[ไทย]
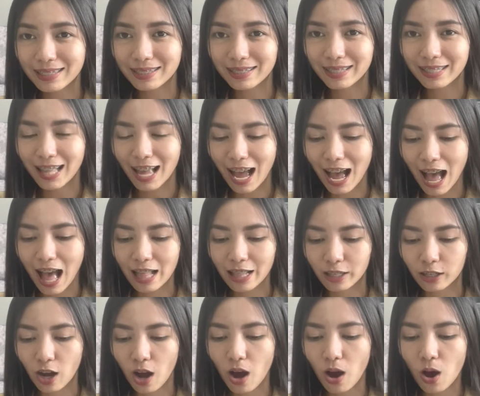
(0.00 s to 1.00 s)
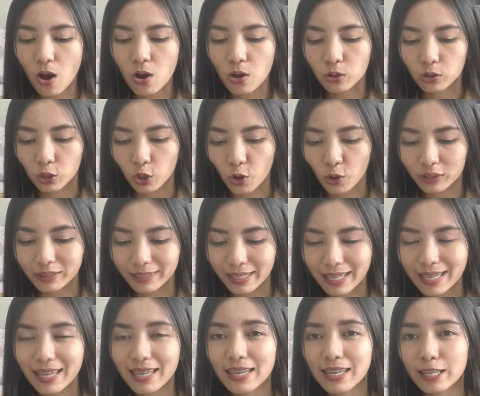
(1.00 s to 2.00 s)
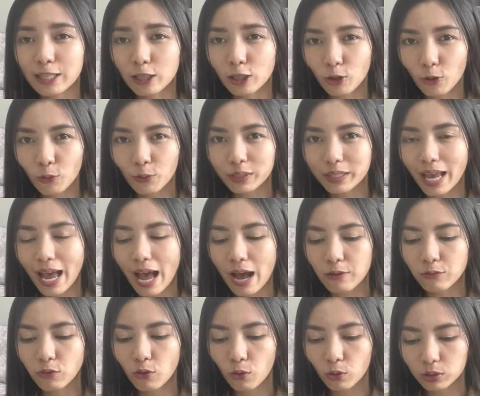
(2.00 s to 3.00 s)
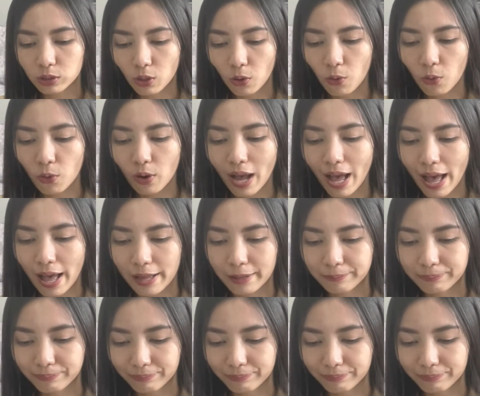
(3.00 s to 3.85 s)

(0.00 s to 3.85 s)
เลยนะคะ แล้วก็กดที่โหลดอะโฟโต้ค่ะ